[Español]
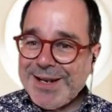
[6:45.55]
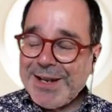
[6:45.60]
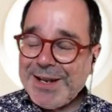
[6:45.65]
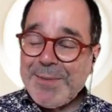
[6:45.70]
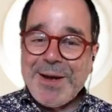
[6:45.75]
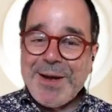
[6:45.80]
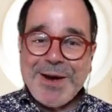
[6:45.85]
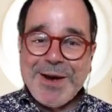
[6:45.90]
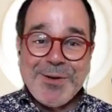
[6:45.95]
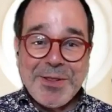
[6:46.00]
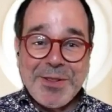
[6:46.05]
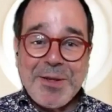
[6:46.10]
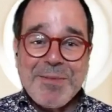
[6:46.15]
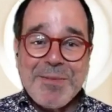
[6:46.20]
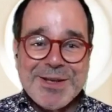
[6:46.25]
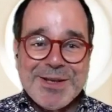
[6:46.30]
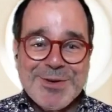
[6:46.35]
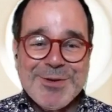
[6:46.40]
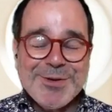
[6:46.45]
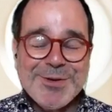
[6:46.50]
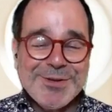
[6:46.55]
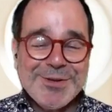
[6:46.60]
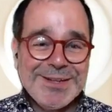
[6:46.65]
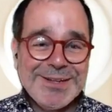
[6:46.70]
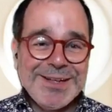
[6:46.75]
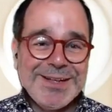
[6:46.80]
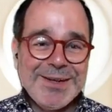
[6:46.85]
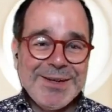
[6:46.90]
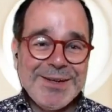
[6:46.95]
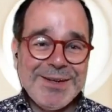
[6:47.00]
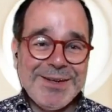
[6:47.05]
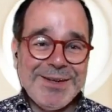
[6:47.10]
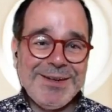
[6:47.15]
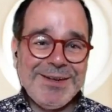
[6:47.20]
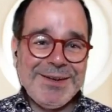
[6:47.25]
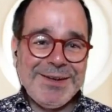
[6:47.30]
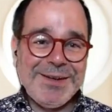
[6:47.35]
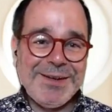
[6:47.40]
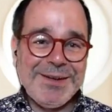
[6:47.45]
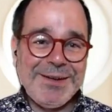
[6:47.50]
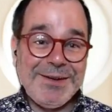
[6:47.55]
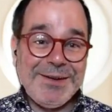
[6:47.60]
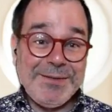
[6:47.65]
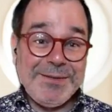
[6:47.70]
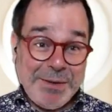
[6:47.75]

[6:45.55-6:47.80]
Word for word: Y me acordaba yo de, eh,